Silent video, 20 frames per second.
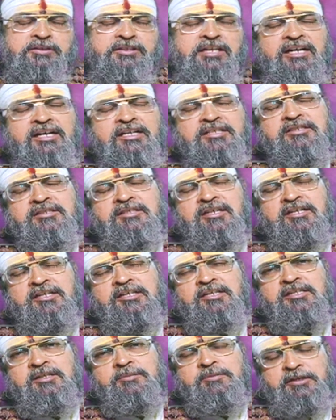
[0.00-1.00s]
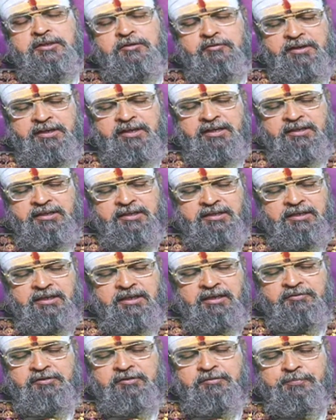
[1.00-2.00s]
தனஸ்தானாதிபதியினுடைய
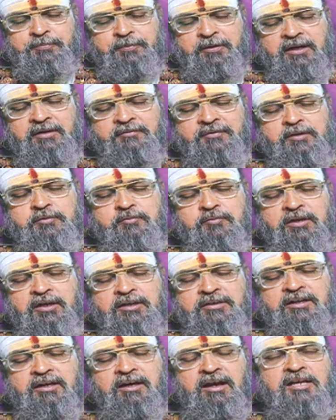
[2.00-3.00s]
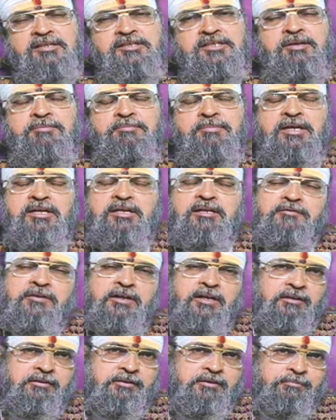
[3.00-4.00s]
ஏழாவது பார்வை உங்களது ராசி மேல
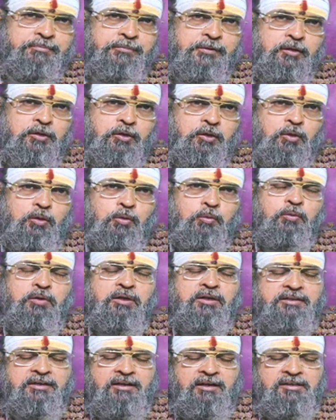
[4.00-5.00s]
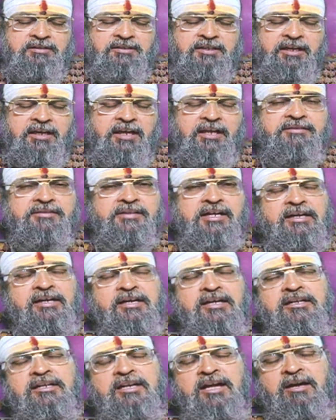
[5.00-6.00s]
விழருது உங்களது ராசிக்கு
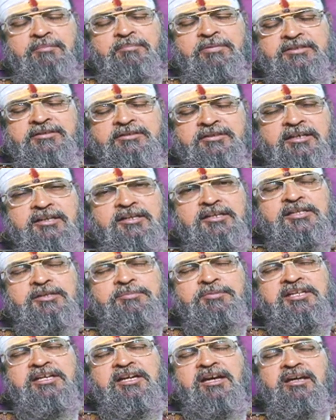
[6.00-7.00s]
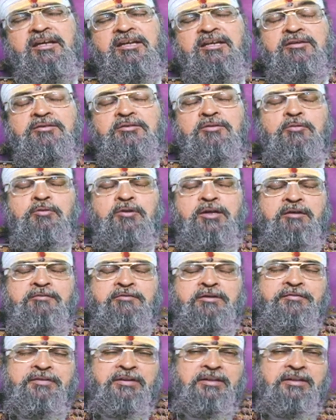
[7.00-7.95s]
தன லாபஸ்தானாதிபதியாக இருக்கக்கூடியவர்